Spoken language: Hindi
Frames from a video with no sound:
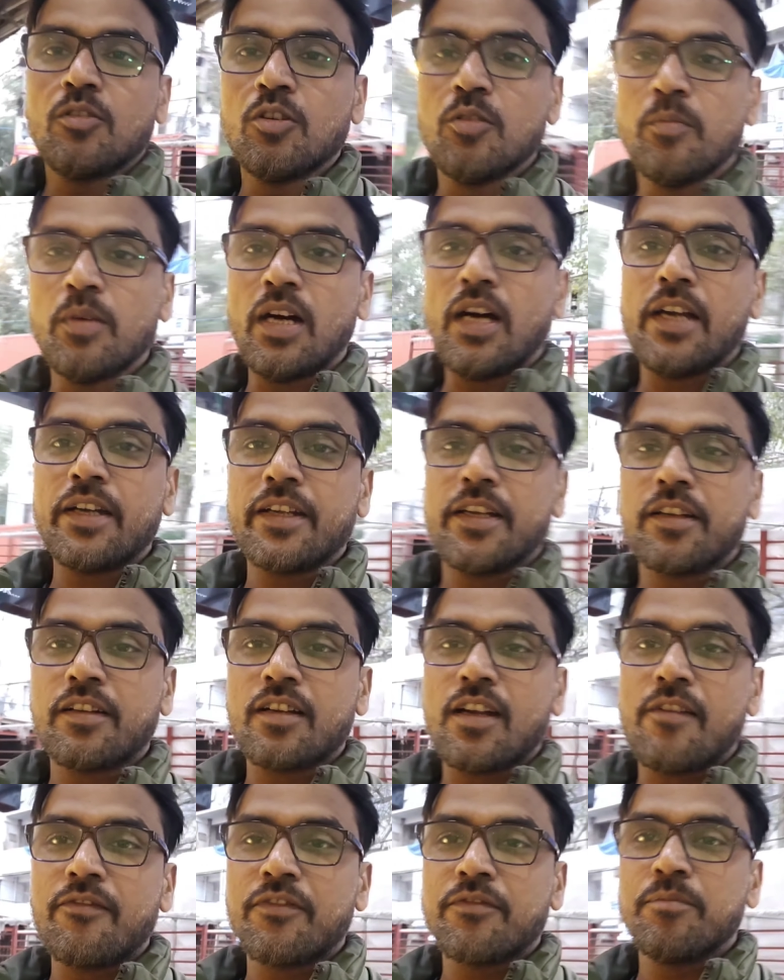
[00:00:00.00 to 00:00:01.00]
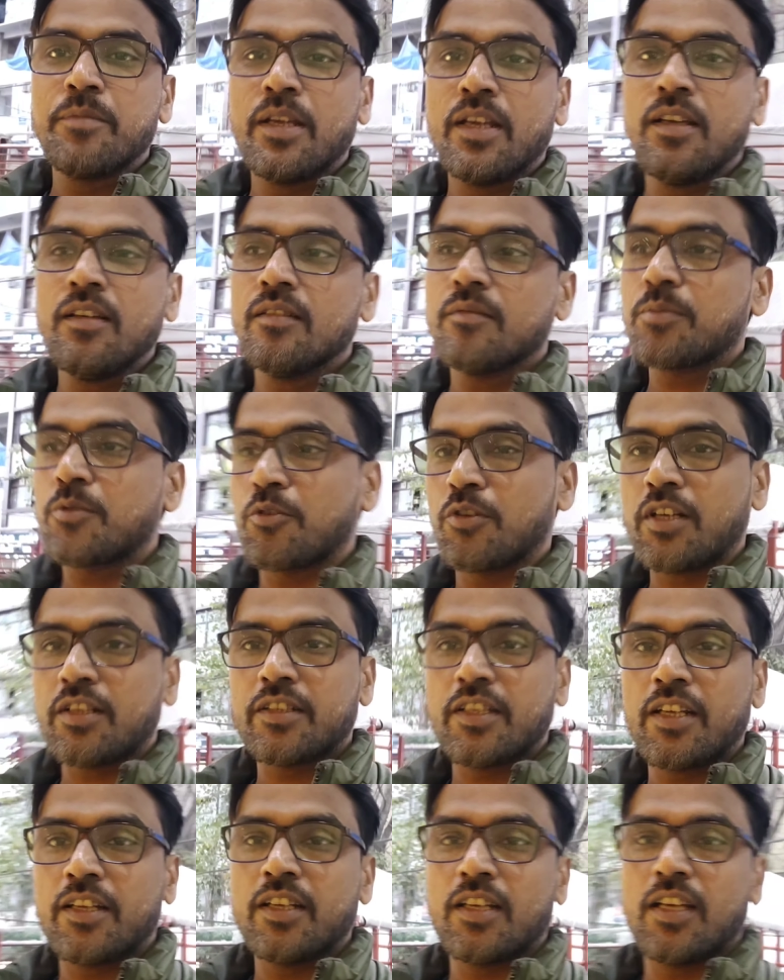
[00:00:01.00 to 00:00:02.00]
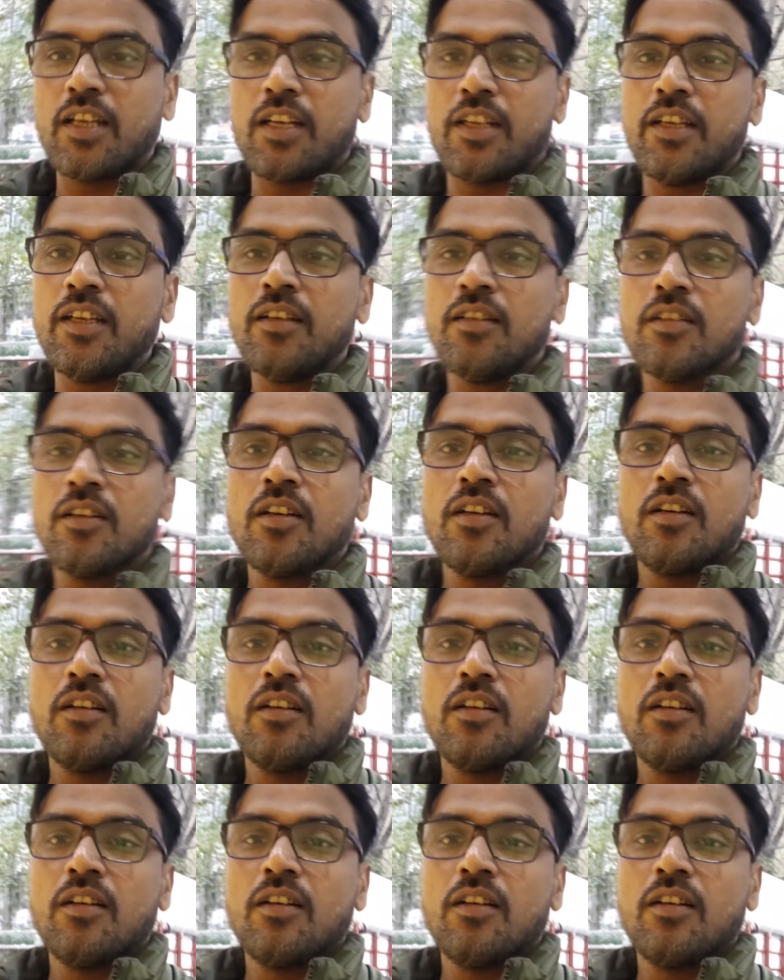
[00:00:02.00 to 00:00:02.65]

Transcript: ओम आर्ट एंड क्राफ्ट में प्रोडक्ट देखने के लिए